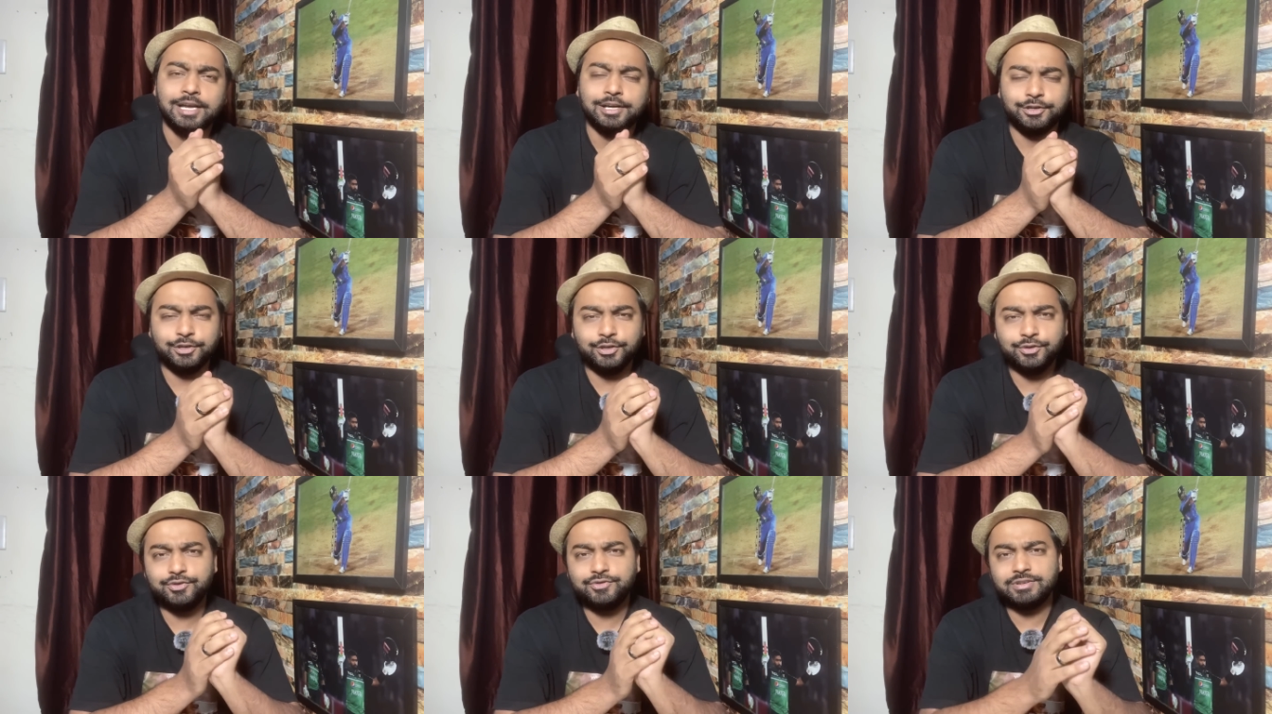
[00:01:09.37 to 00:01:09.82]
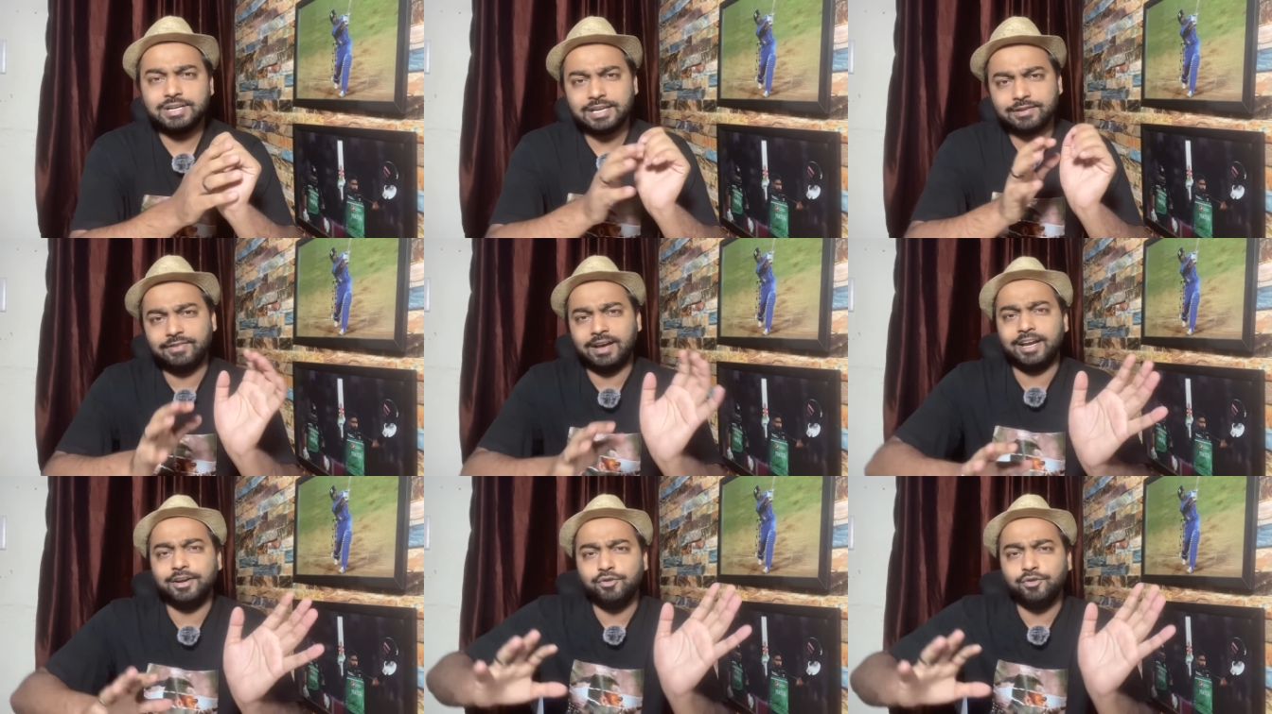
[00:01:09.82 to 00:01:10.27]
न्यूट्रल
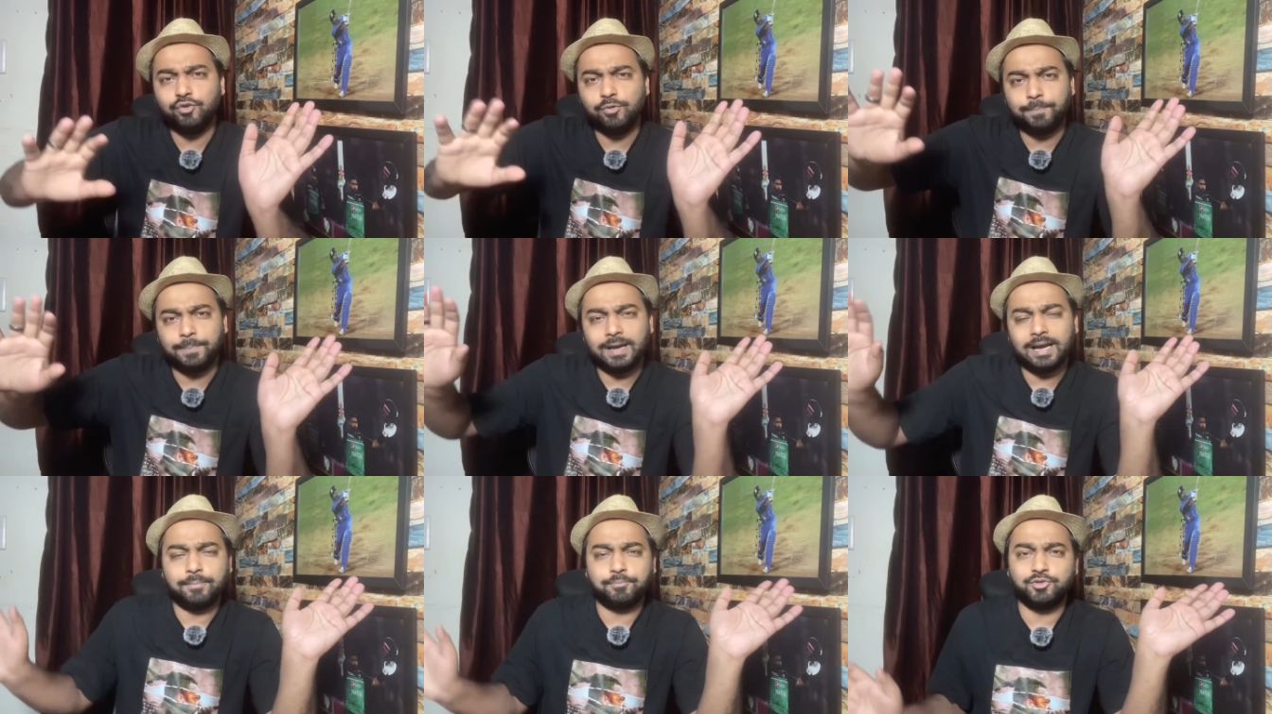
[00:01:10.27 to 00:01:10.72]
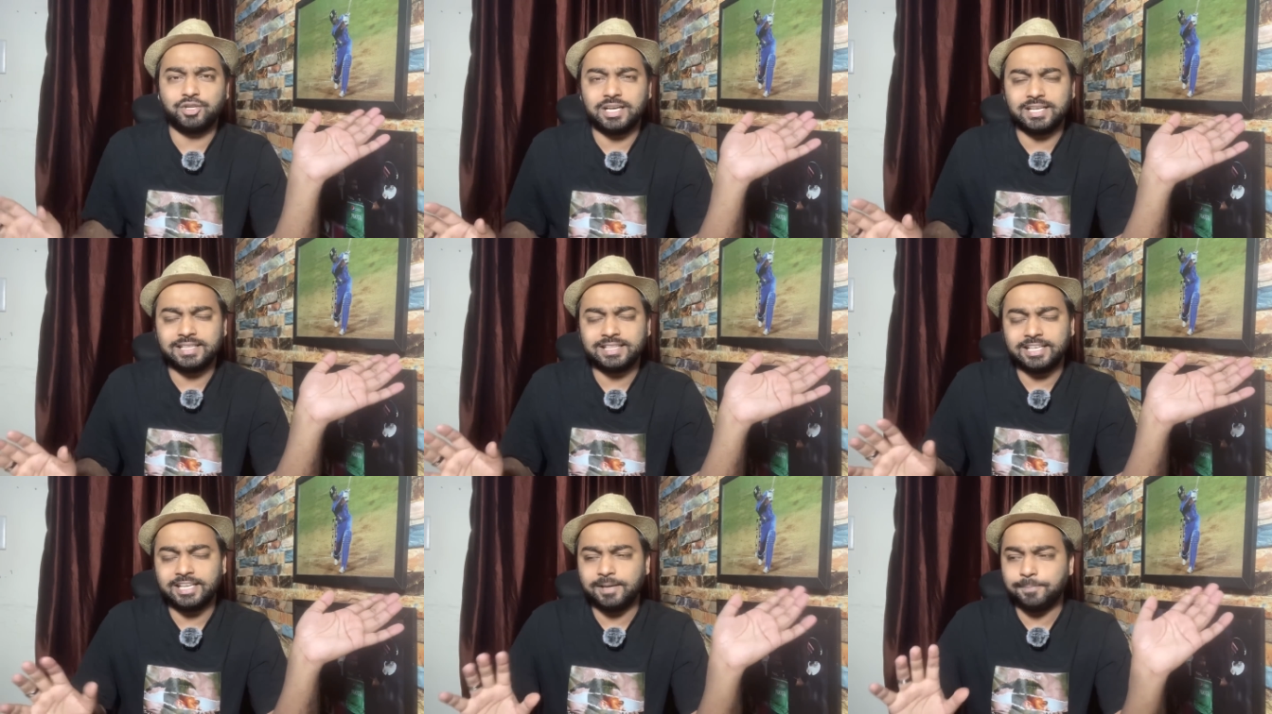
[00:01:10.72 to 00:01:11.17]
वेन्यू पे आप
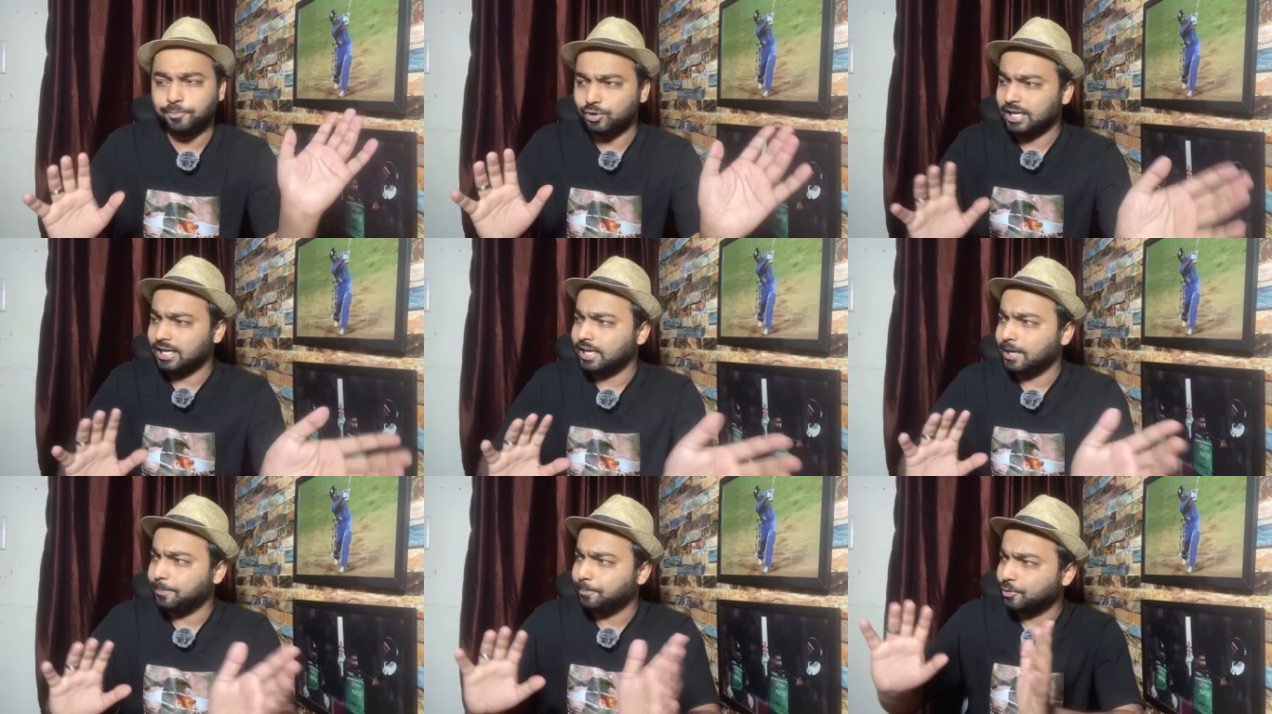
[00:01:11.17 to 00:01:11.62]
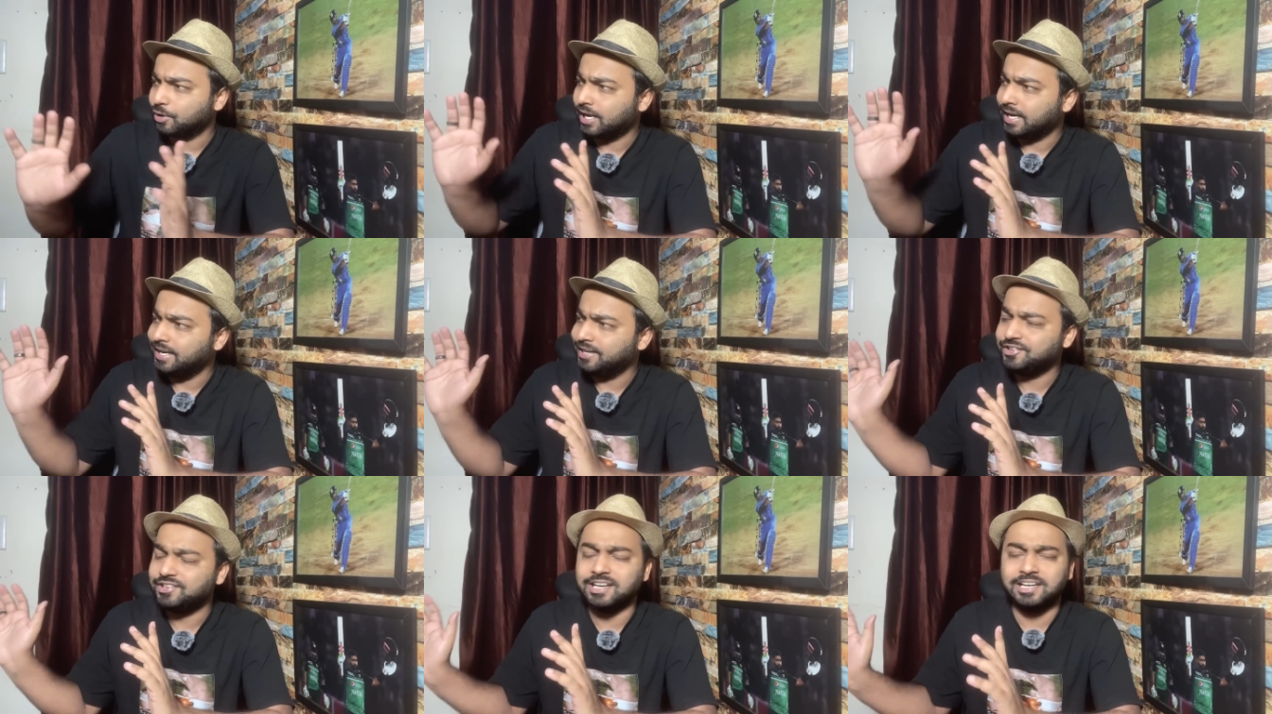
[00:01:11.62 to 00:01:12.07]
चाहते कि पूरा का पूरा
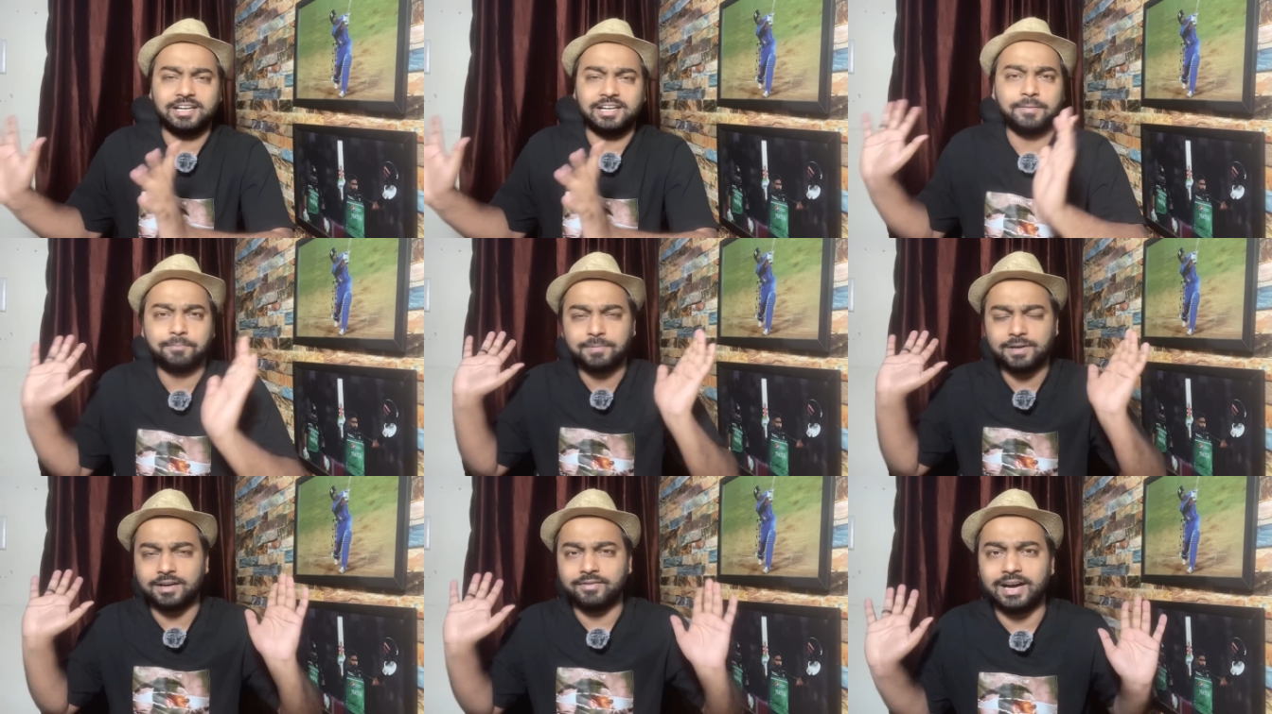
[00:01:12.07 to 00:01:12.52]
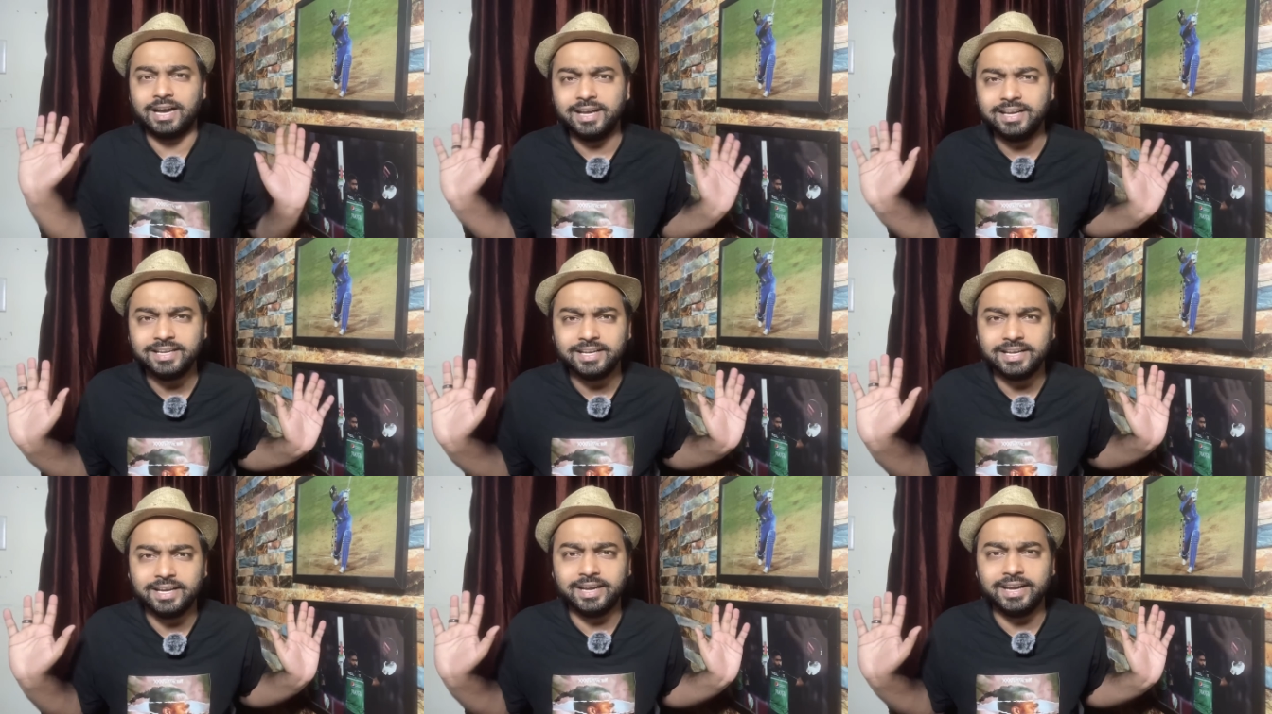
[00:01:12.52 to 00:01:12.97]
एशिया कप
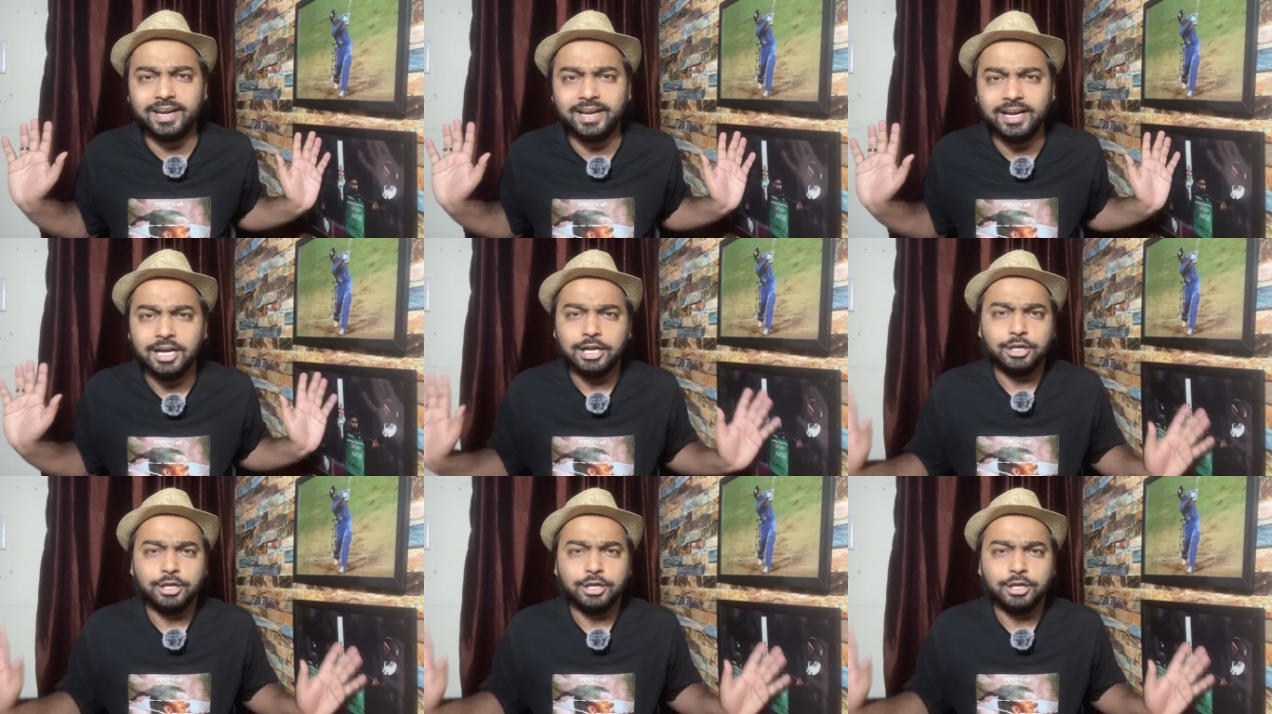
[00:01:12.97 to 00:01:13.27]
करवाएंगे